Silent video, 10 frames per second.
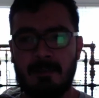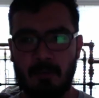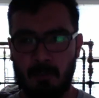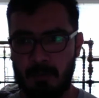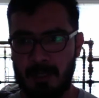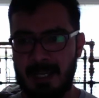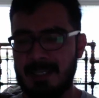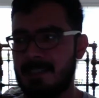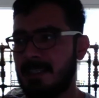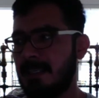Yo pudiera
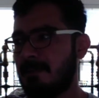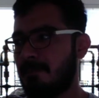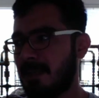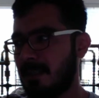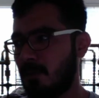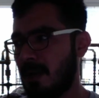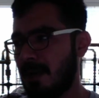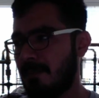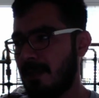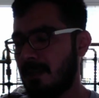decir
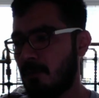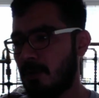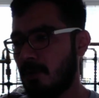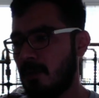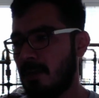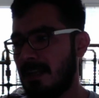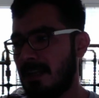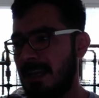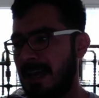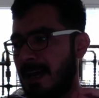particularmente, bueno,
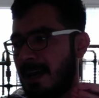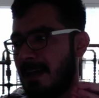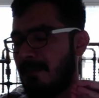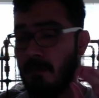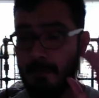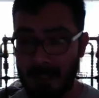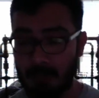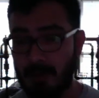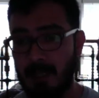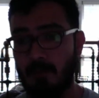el
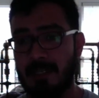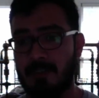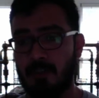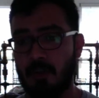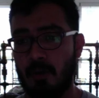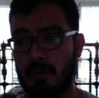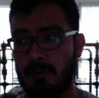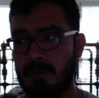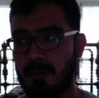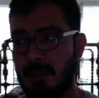fomento, a la
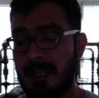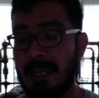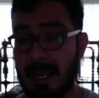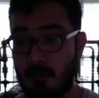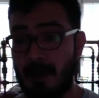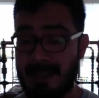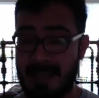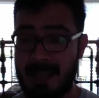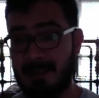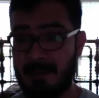educación, la
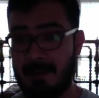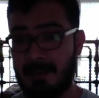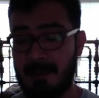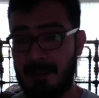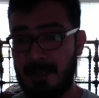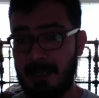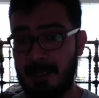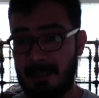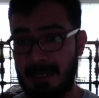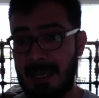igualdad
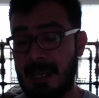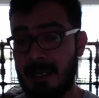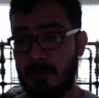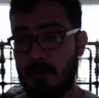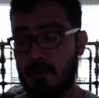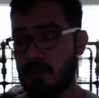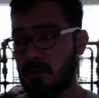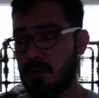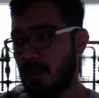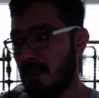de,
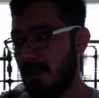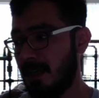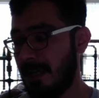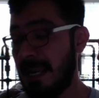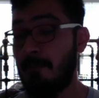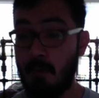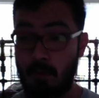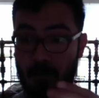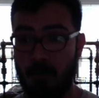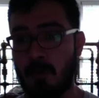géneros, eh, el
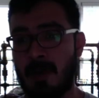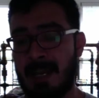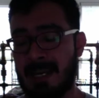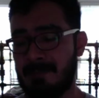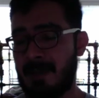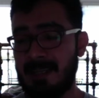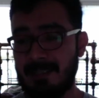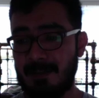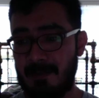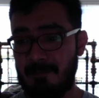apoyo a las
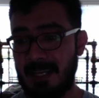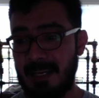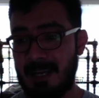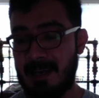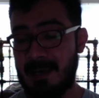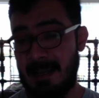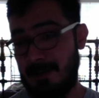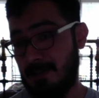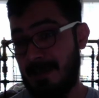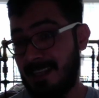madres de familia, a
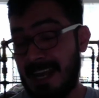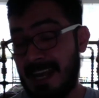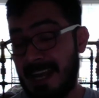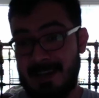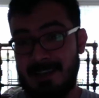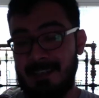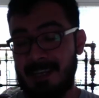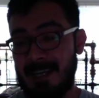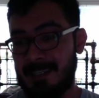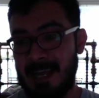las matriarcas,
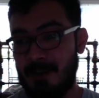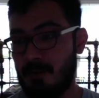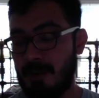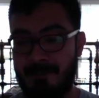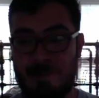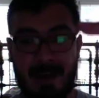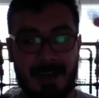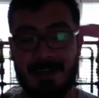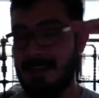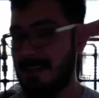que es algo que va